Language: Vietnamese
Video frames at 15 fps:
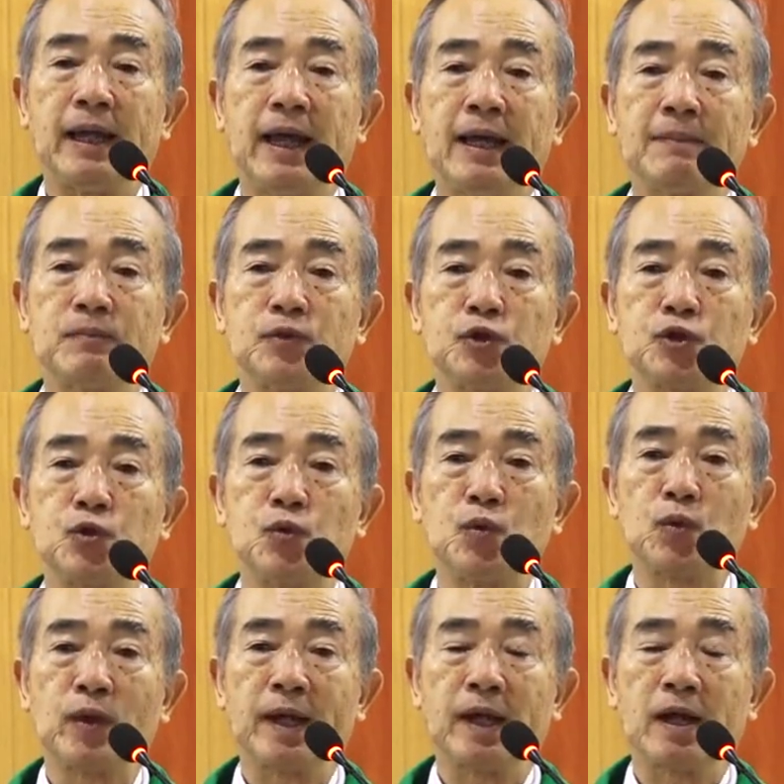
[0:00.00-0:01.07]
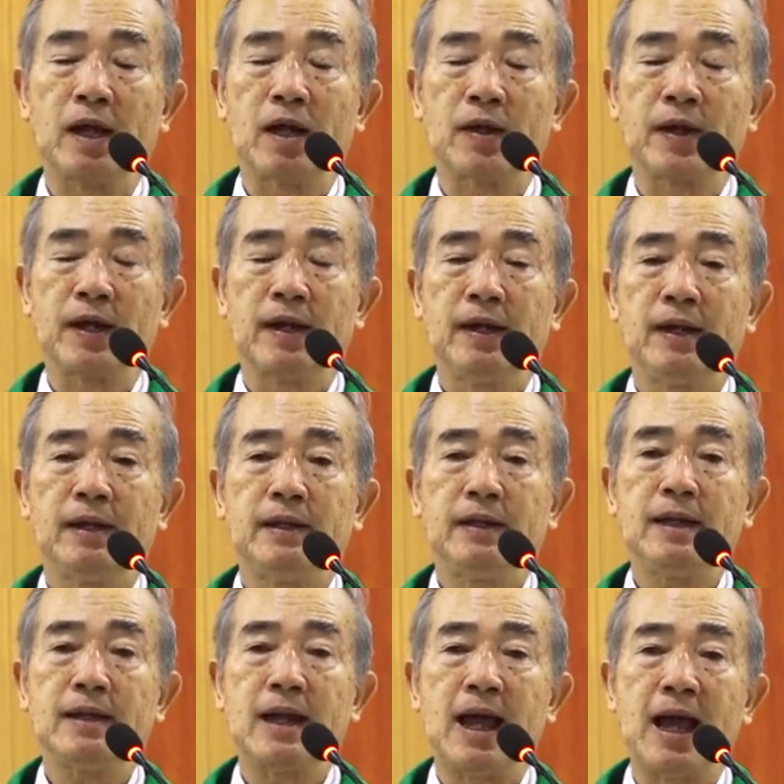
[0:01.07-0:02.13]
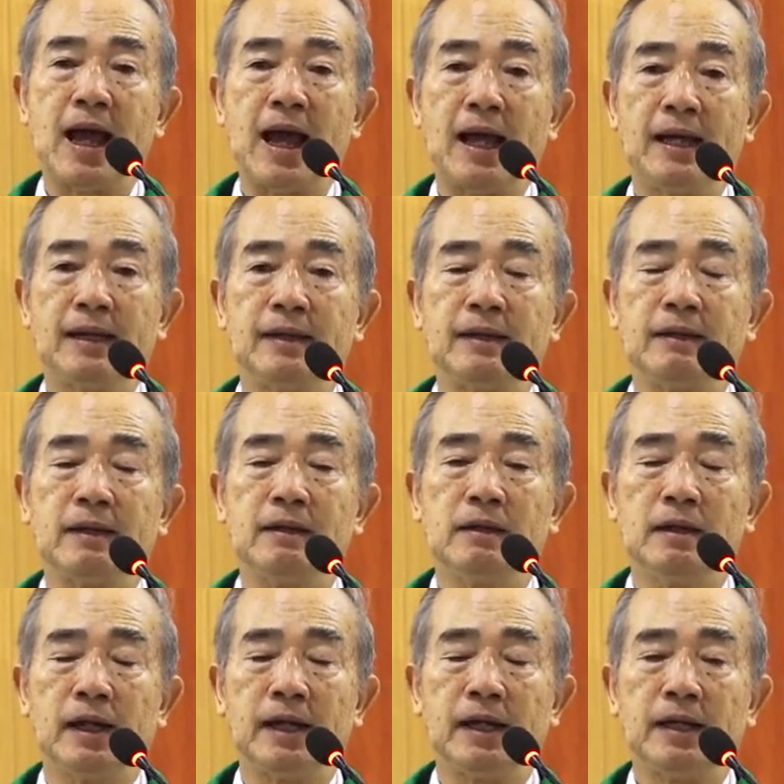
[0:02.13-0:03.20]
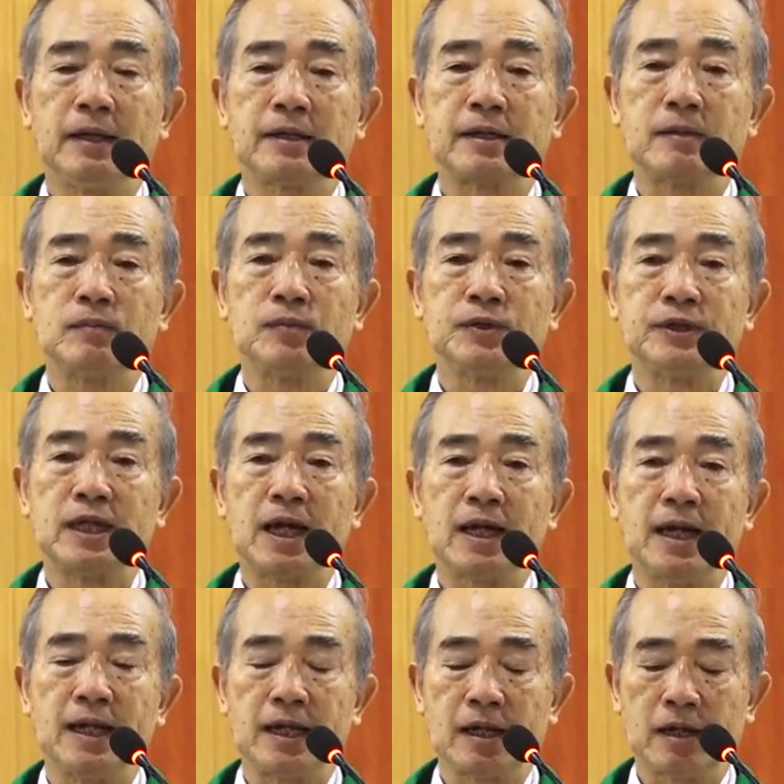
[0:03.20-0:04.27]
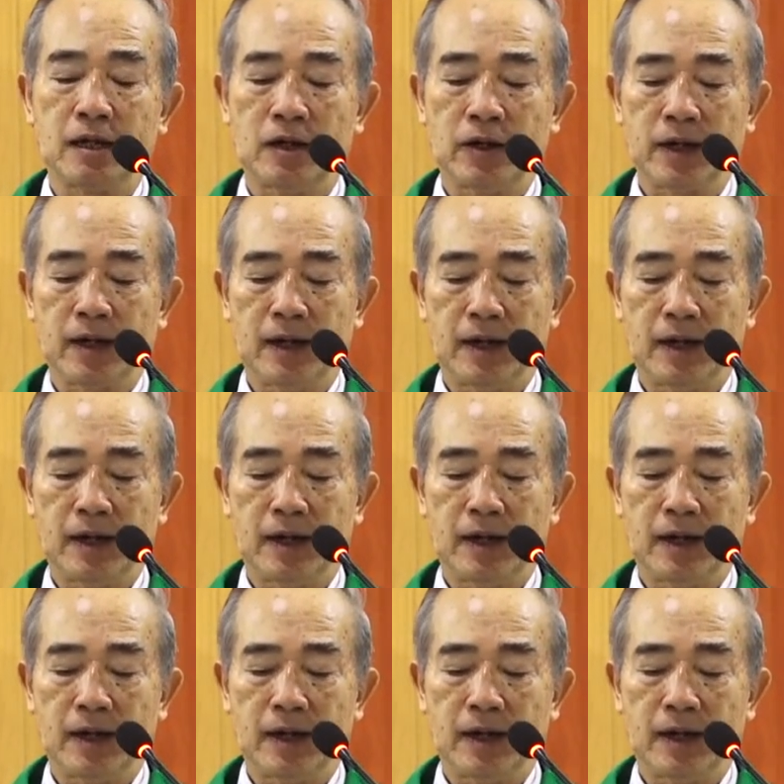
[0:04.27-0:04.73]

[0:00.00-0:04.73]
em chung quanh con, nhất là những người trong gia đình con.